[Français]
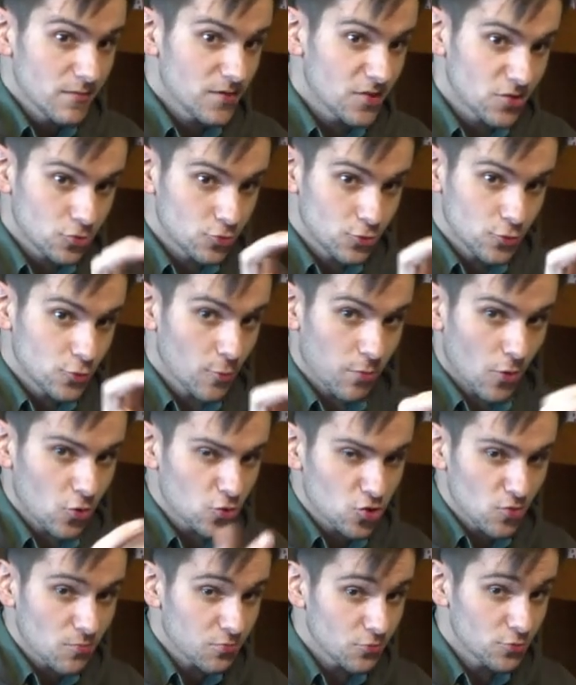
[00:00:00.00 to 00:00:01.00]
il y a juste deux
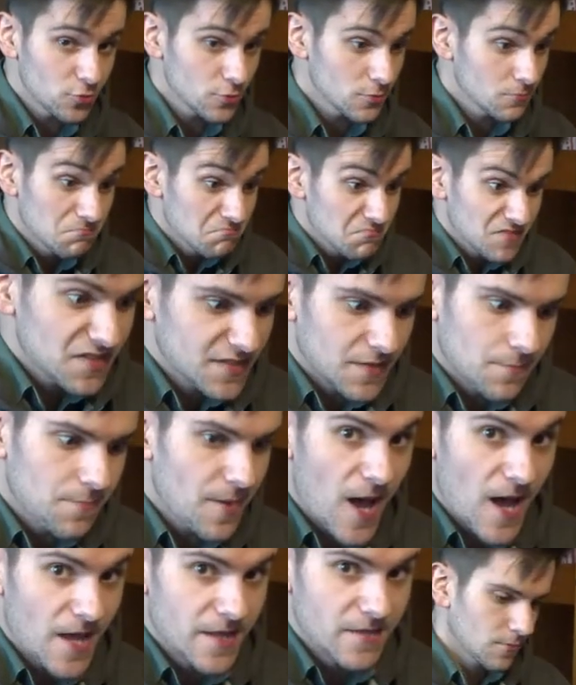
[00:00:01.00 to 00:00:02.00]
branches en plus c'est
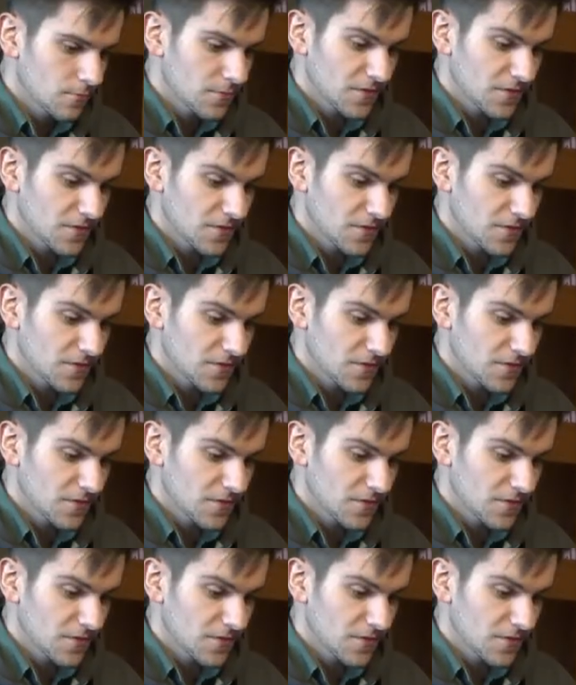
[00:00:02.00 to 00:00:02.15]
pareil,